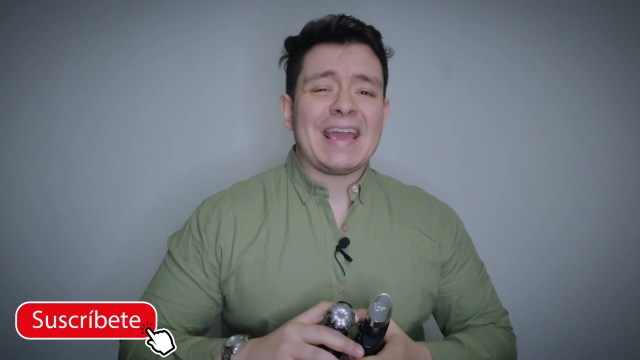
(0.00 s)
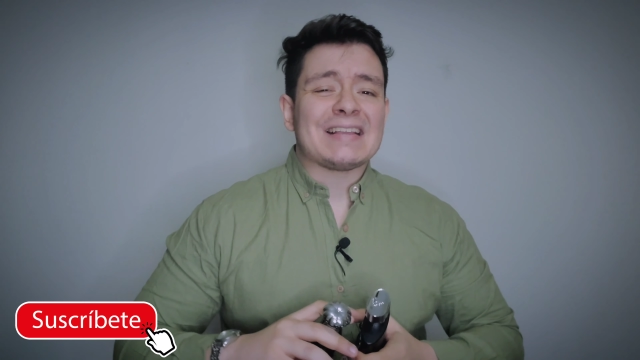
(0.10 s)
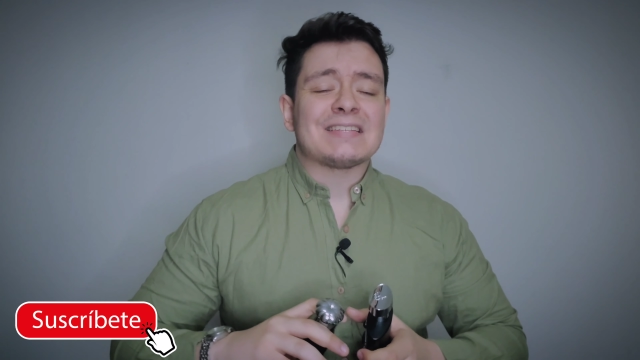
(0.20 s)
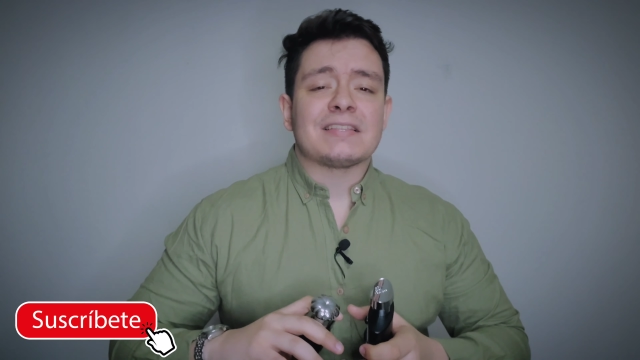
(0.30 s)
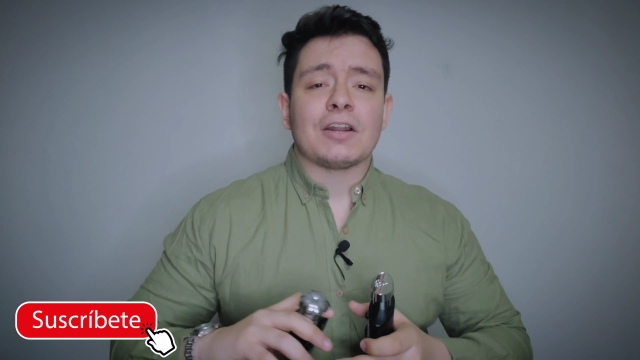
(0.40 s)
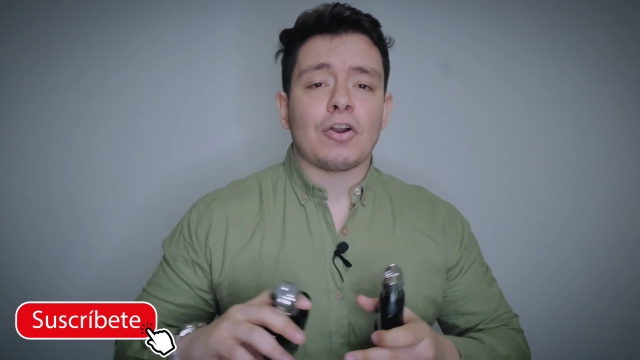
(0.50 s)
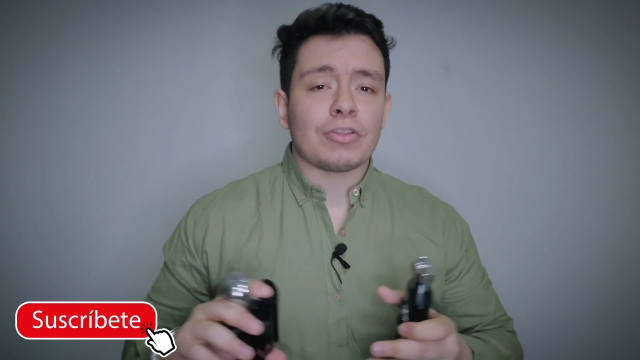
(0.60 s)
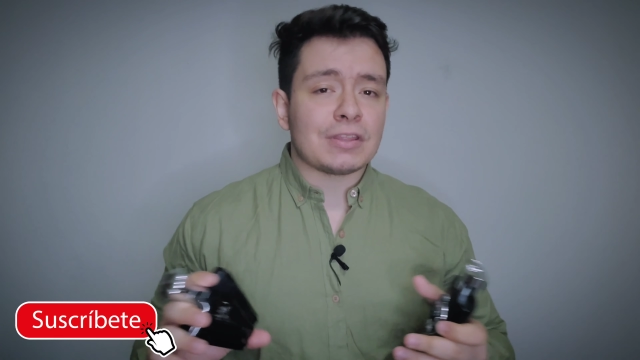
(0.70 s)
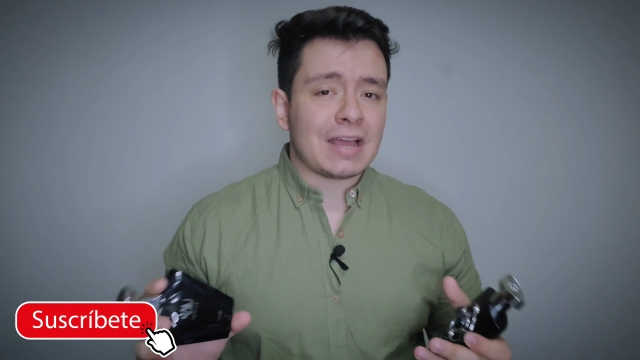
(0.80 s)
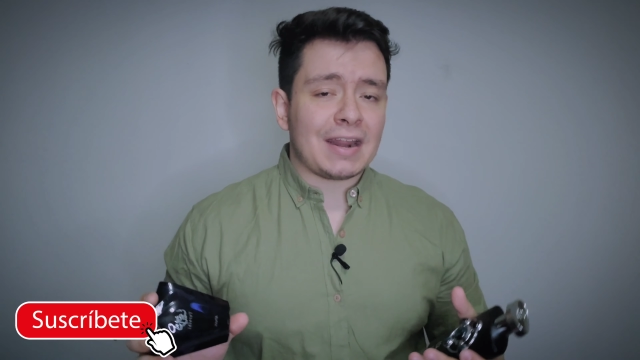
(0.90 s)

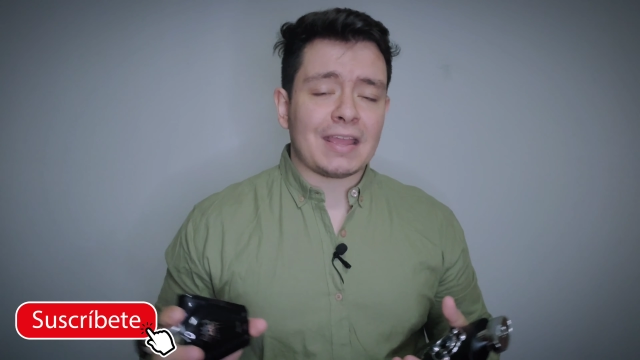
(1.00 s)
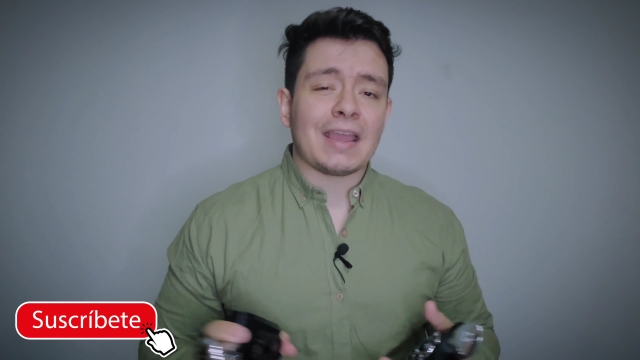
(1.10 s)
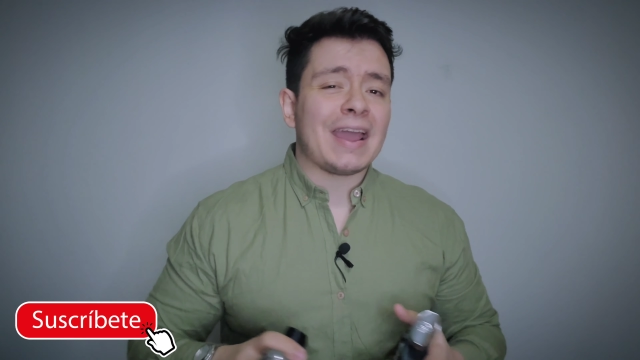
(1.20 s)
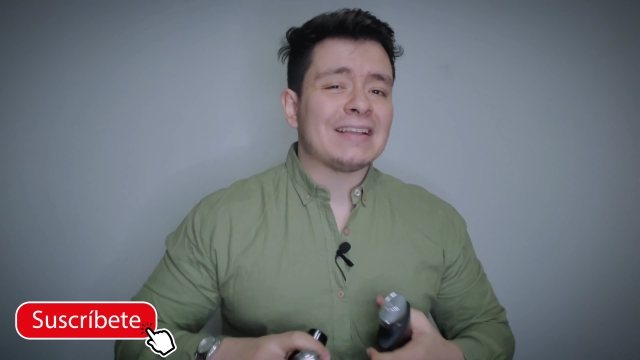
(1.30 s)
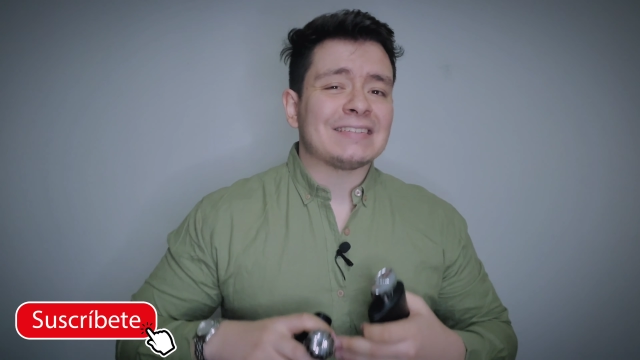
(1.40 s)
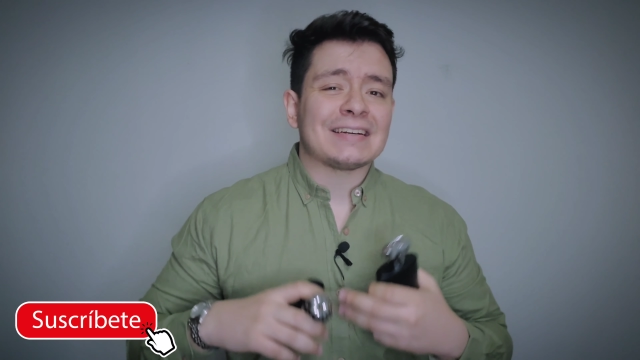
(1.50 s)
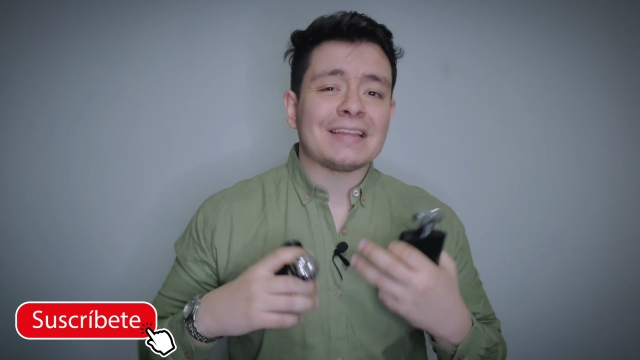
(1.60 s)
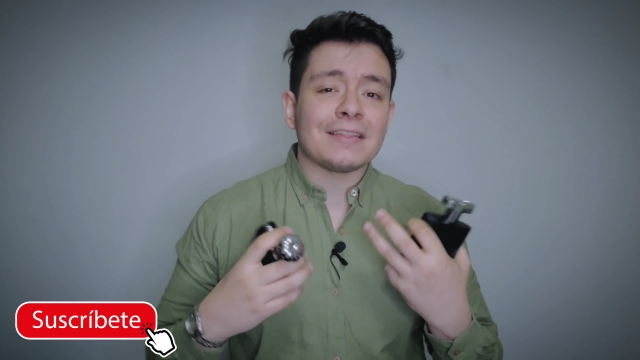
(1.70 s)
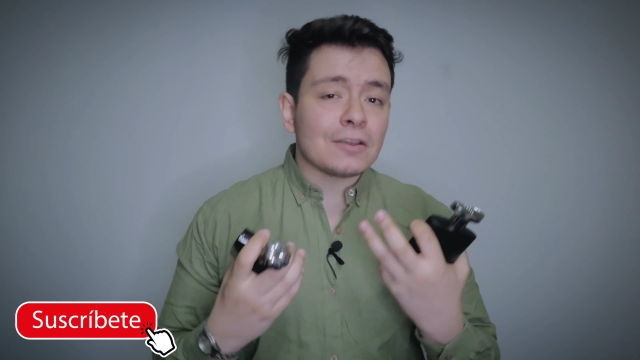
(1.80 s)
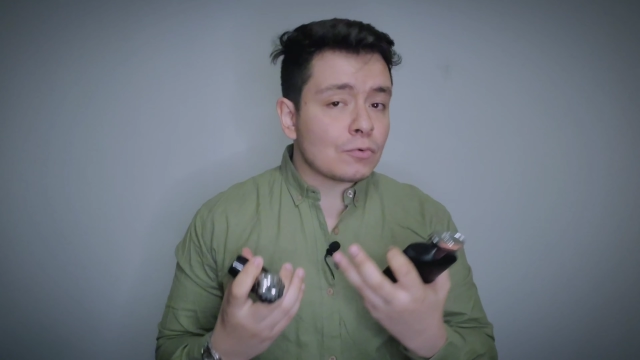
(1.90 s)
extraordinaria que es
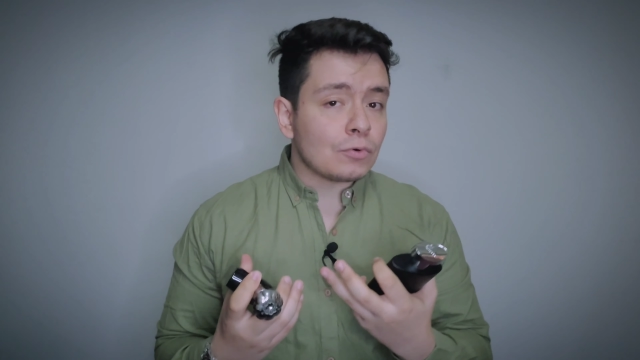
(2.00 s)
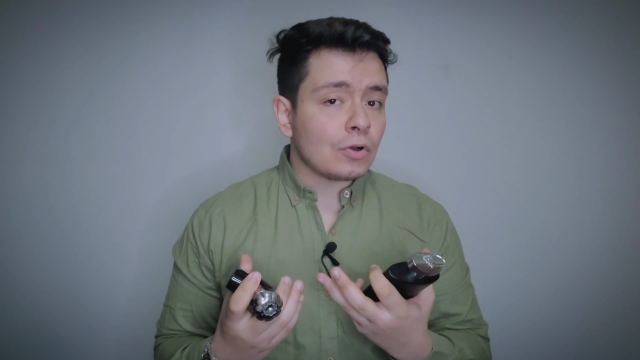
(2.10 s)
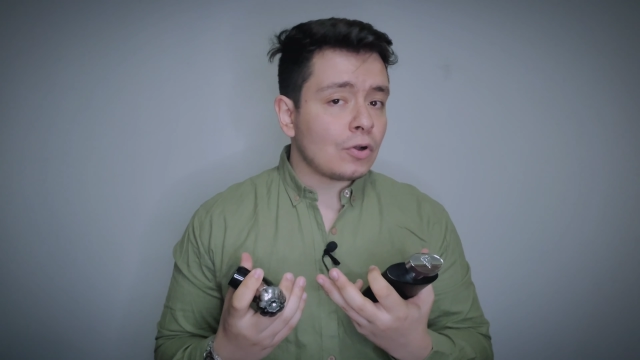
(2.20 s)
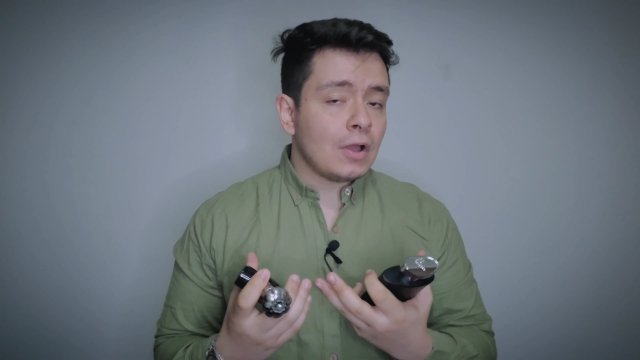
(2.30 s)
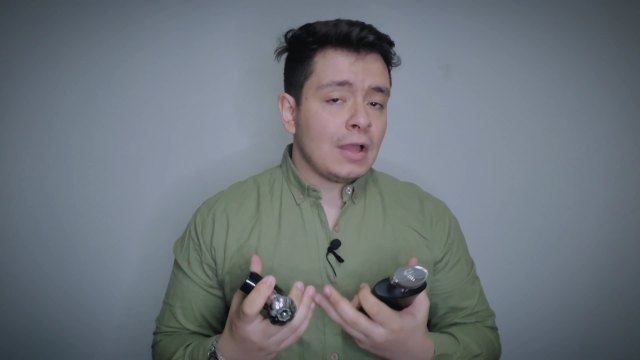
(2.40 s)
ridículo